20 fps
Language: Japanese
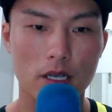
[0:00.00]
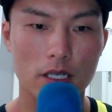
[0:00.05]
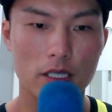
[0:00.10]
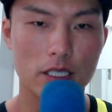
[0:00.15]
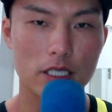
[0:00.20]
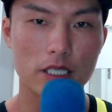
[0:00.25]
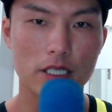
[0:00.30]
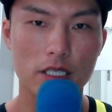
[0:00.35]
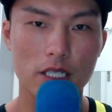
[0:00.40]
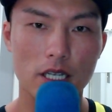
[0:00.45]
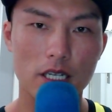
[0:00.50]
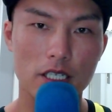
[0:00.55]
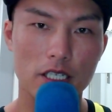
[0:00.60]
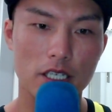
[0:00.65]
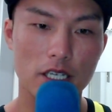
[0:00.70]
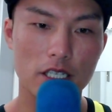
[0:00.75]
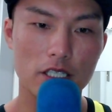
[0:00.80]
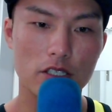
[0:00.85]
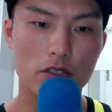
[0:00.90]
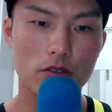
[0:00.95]
実際に
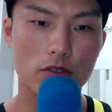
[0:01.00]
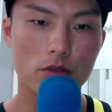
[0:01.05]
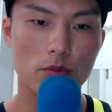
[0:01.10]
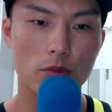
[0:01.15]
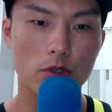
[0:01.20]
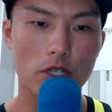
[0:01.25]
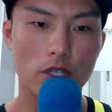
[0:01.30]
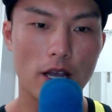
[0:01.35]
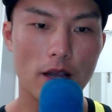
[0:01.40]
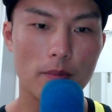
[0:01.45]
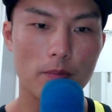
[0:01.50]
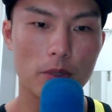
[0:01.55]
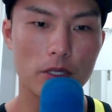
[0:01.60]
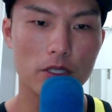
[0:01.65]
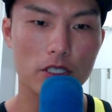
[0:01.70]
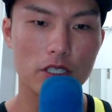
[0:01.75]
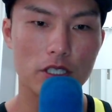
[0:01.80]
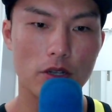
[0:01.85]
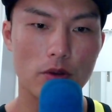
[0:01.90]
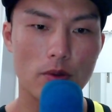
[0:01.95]
日足の雲で反
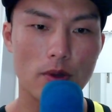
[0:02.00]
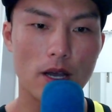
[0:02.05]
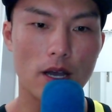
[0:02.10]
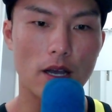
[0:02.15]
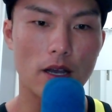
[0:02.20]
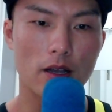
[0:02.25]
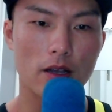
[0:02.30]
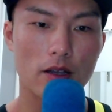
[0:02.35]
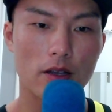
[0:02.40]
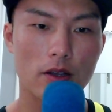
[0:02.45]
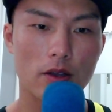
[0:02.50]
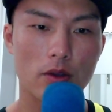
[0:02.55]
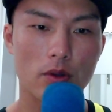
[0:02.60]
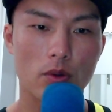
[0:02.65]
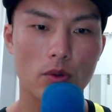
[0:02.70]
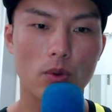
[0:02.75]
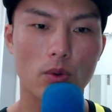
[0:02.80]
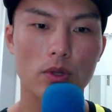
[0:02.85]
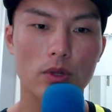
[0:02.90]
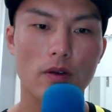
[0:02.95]
発したのは、
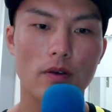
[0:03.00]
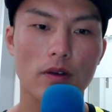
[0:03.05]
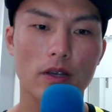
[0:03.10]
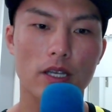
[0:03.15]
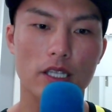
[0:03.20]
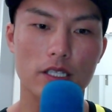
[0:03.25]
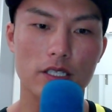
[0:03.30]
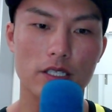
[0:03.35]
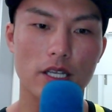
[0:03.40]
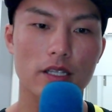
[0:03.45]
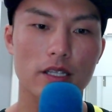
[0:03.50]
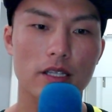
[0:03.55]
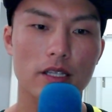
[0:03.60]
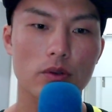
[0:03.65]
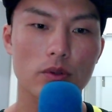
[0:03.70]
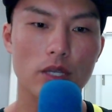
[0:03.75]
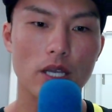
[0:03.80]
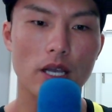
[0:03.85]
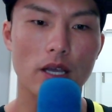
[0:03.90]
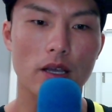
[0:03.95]
ここなわけですね。な
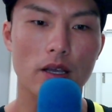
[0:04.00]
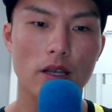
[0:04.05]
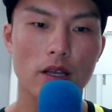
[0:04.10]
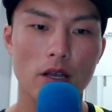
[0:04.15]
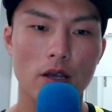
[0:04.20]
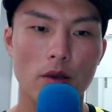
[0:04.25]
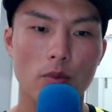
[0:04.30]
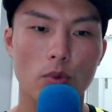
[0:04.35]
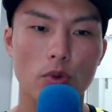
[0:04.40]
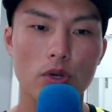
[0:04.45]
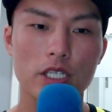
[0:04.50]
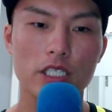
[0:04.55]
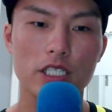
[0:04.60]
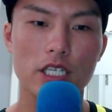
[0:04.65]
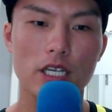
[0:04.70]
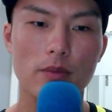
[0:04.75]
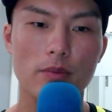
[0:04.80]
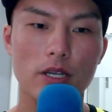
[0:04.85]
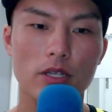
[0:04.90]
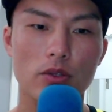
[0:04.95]
ので
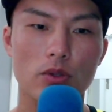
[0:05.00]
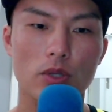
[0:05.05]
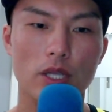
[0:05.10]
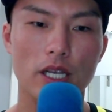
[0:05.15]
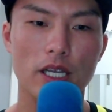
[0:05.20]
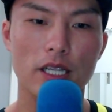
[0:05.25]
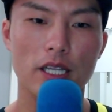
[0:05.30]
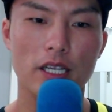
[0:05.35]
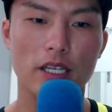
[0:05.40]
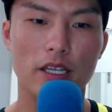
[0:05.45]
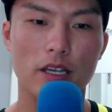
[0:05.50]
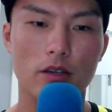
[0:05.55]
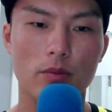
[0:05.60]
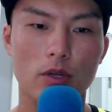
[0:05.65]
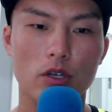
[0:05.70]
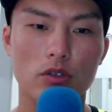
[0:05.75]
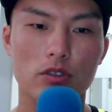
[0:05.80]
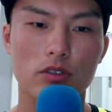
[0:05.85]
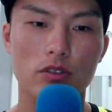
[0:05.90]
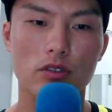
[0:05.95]
ボリンジャーバンドだけで逆
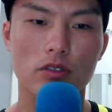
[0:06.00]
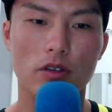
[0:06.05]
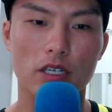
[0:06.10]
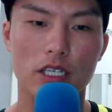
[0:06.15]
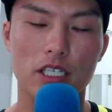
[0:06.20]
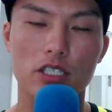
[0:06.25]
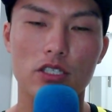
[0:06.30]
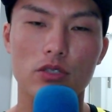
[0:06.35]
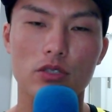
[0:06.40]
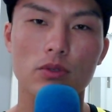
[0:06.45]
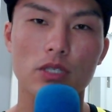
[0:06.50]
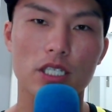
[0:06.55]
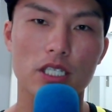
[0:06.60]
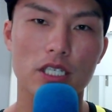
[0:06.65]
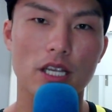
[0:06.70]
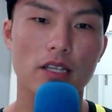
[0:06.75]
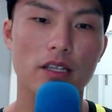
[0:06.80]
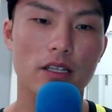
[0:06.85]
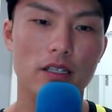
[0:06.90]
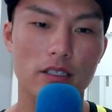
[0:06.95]
張りをするっていうのは非常に危
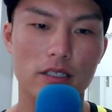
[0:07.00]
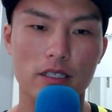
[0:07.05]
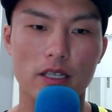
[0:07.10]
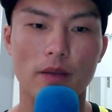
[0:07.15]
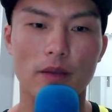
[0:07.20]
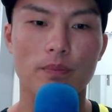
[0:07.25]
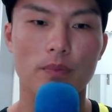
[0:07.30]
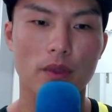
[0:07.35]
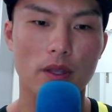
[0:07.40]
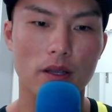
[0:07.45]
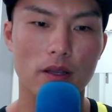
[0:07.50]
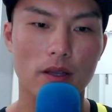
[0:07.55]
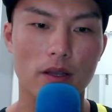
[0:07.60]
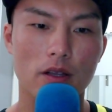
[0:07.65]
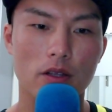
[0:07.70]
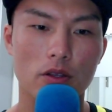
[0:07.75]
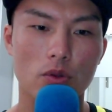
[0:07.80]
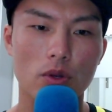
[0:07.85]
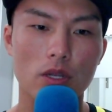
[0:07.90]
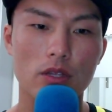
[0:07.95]
険なんですね。
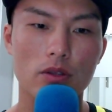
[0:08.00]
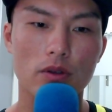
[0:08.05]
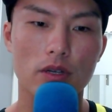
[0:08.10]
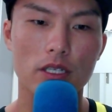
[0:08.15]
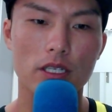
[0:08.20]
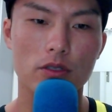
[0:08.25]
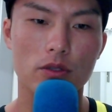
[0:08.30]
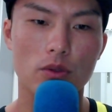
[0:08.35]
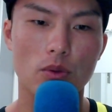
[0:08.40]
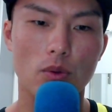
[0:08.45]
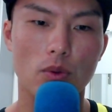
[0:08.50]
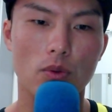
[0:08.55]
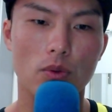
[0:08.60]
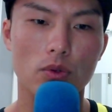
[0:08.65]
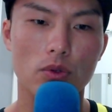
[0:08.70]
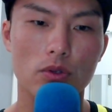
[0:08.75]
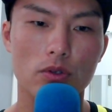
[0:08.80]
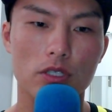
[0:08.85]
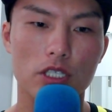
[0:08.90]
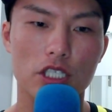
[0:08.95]
トレンドが出るとこ
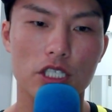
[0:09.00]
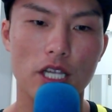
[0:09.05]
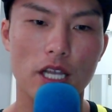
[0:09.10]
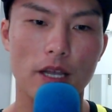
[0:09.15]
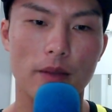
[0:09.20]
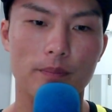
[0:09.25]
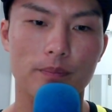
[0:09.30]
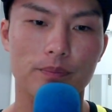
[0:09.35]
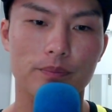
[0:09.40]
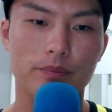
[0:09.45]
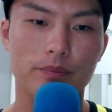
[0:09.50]
のようにして、